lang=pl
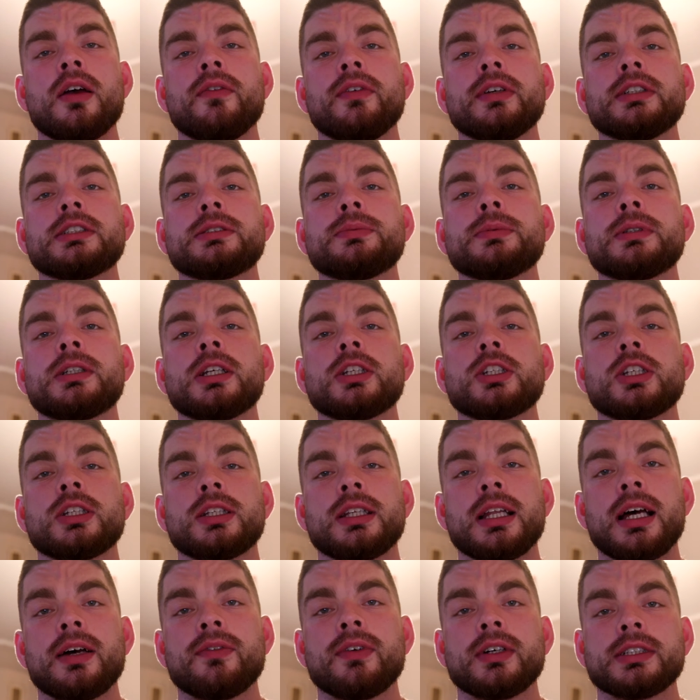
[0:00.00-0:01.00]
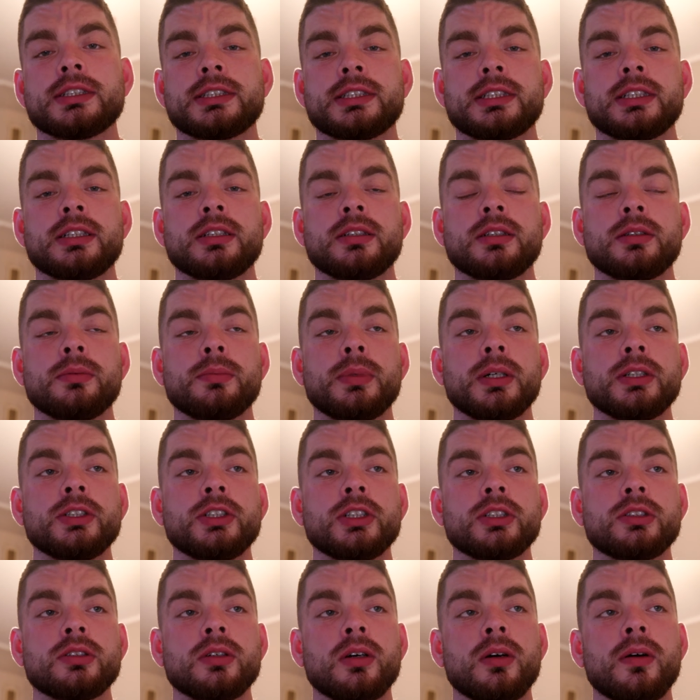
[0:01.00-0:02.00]
więc myślę, że dla Was
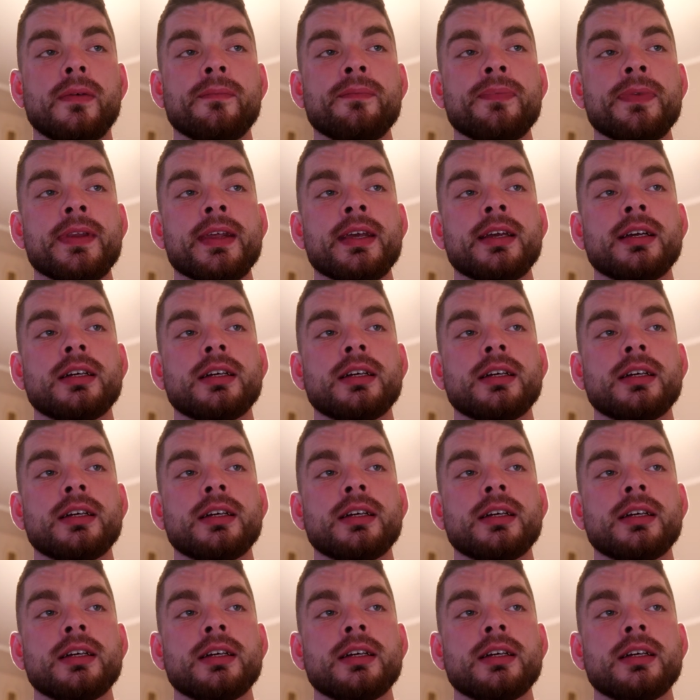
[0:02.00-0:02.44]
będzie to